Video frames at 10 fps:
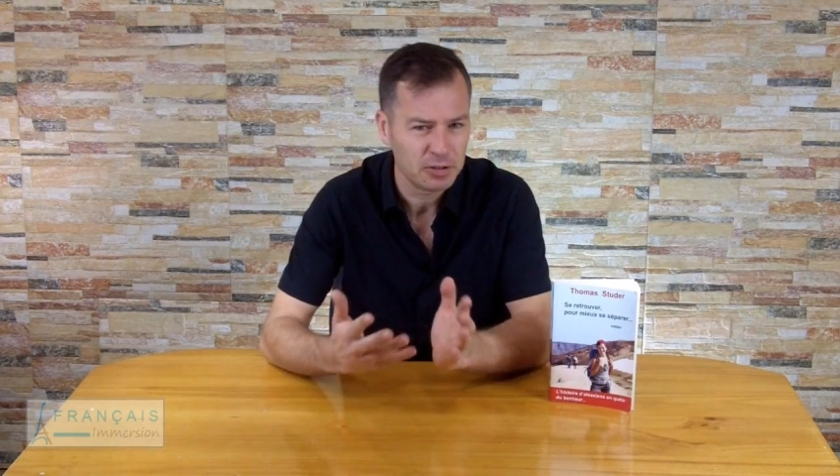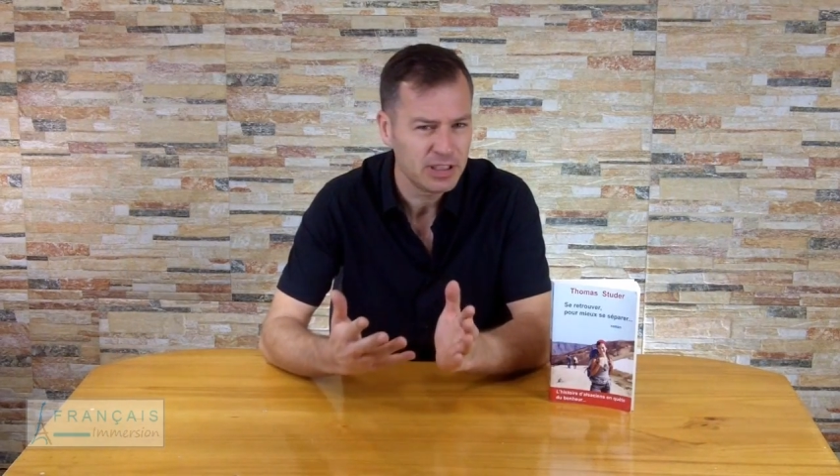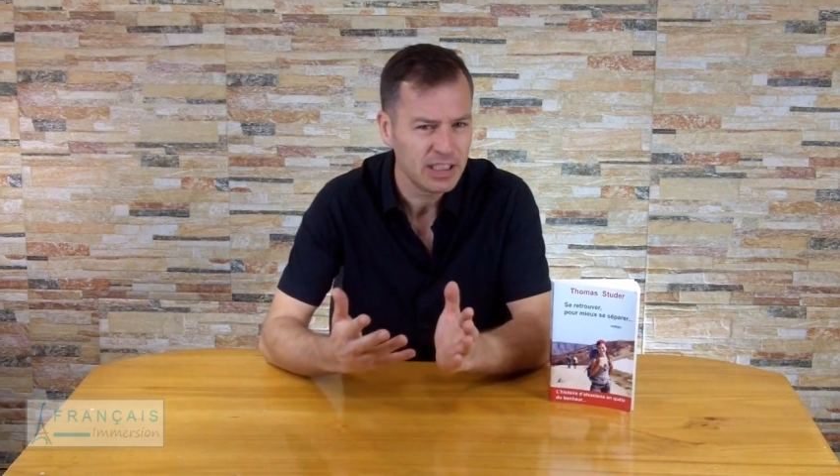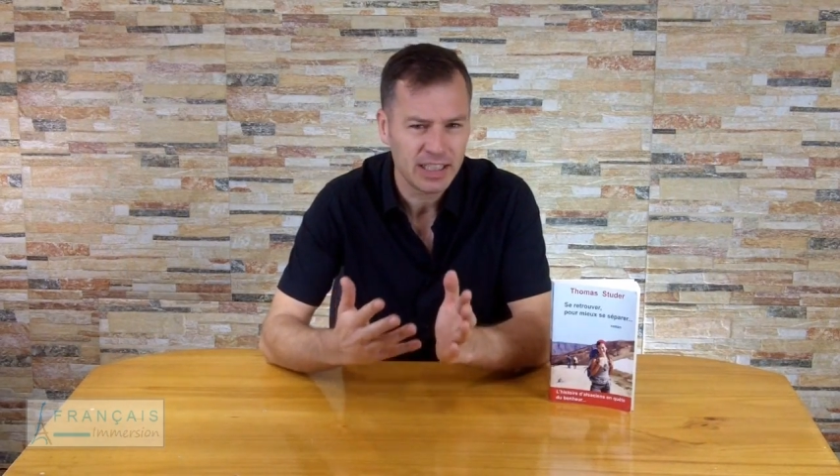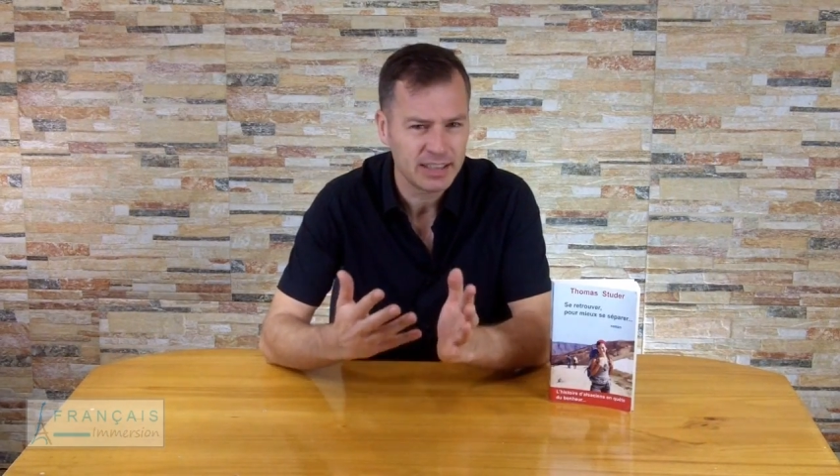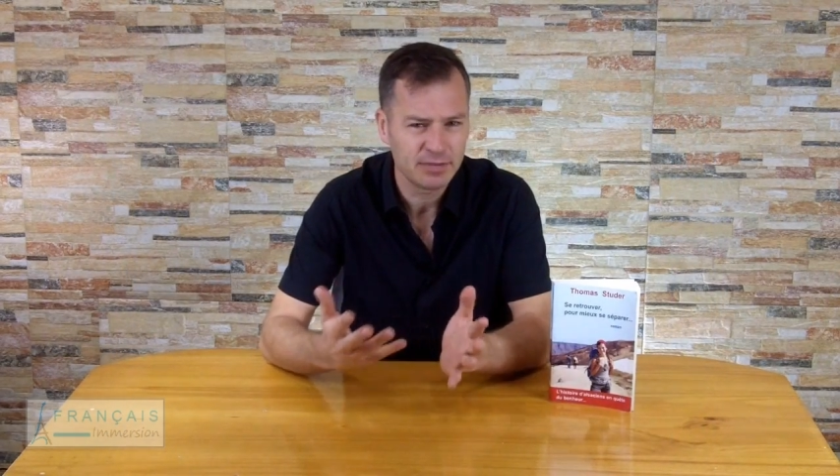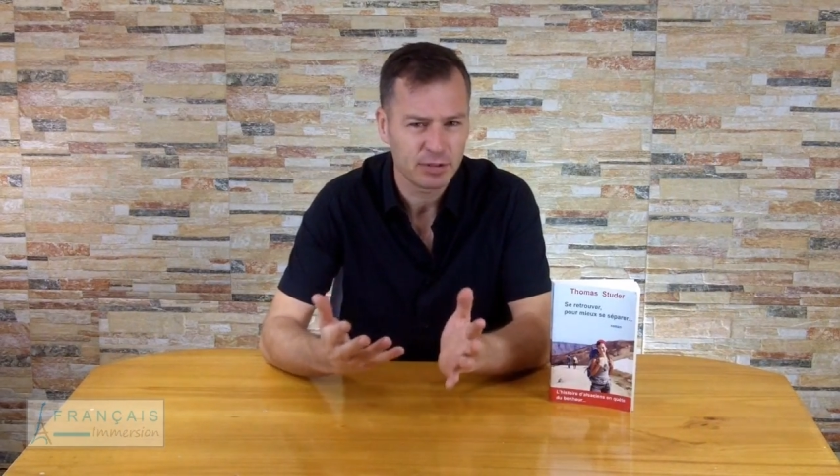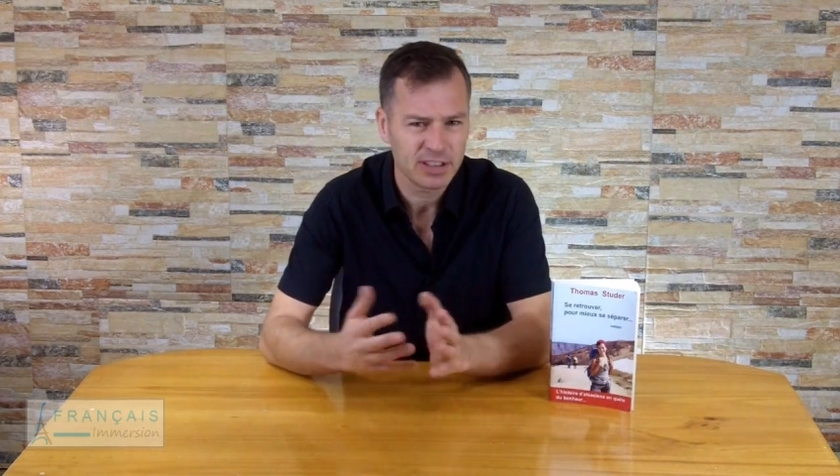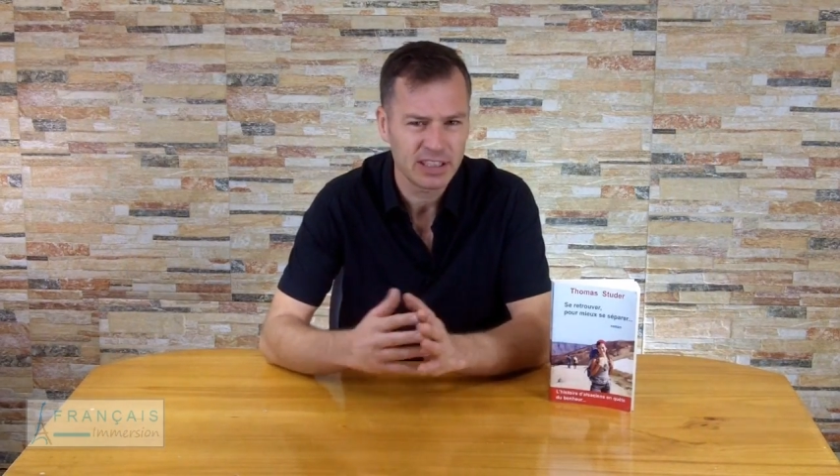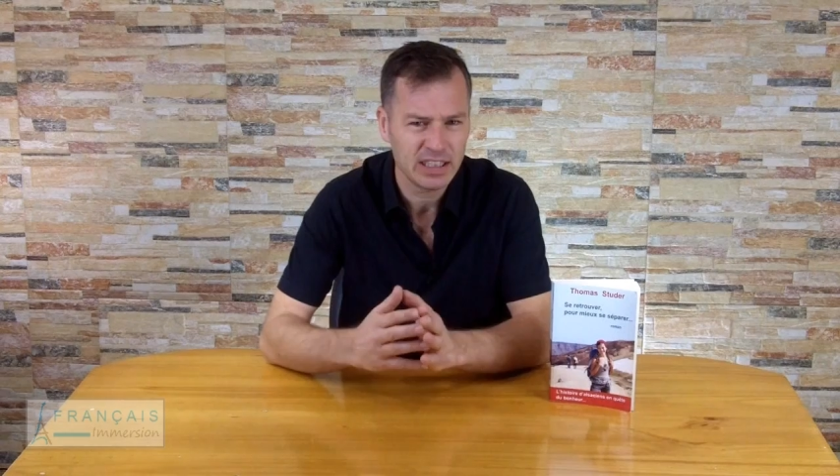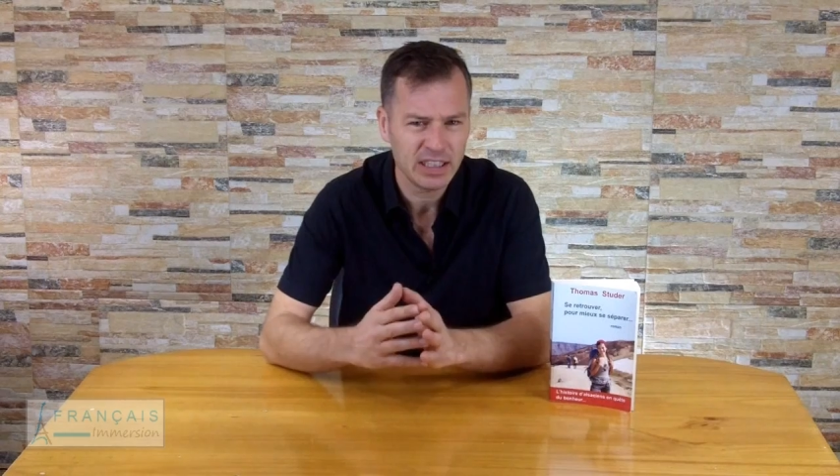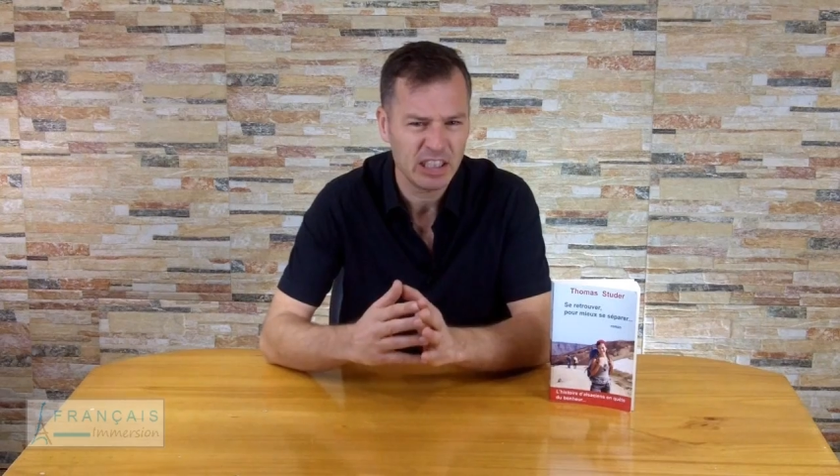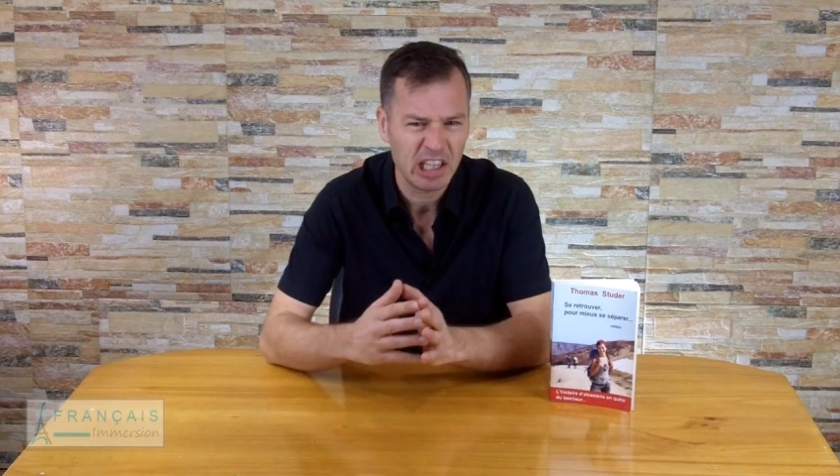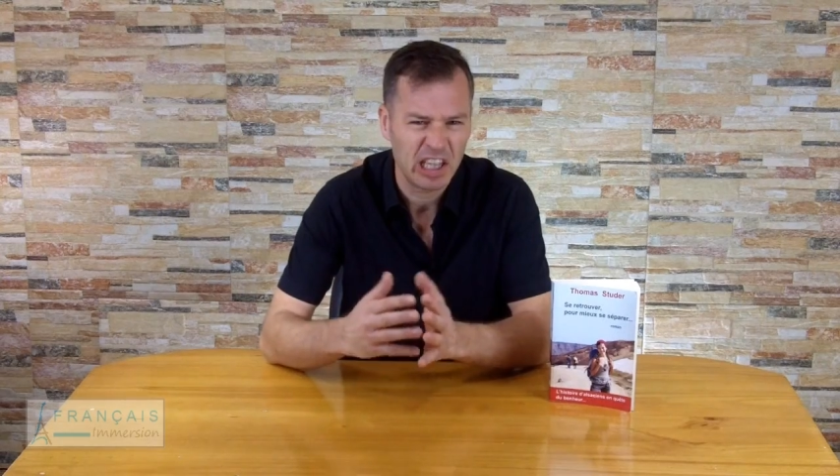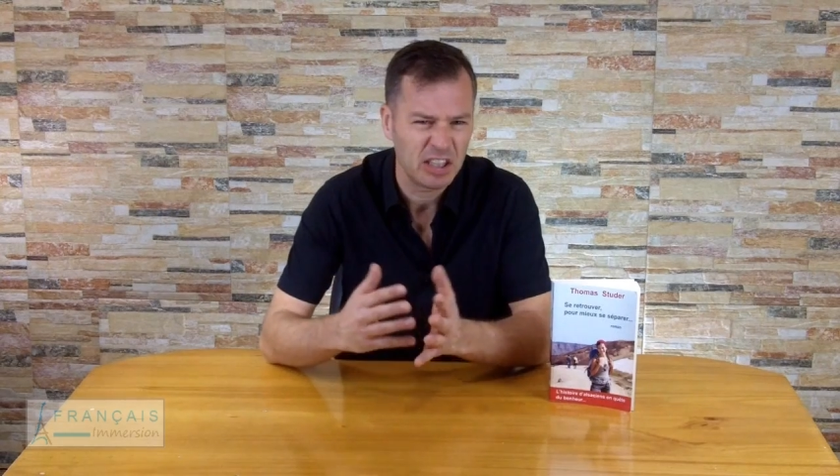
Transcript: Elodie, elle est divorcée,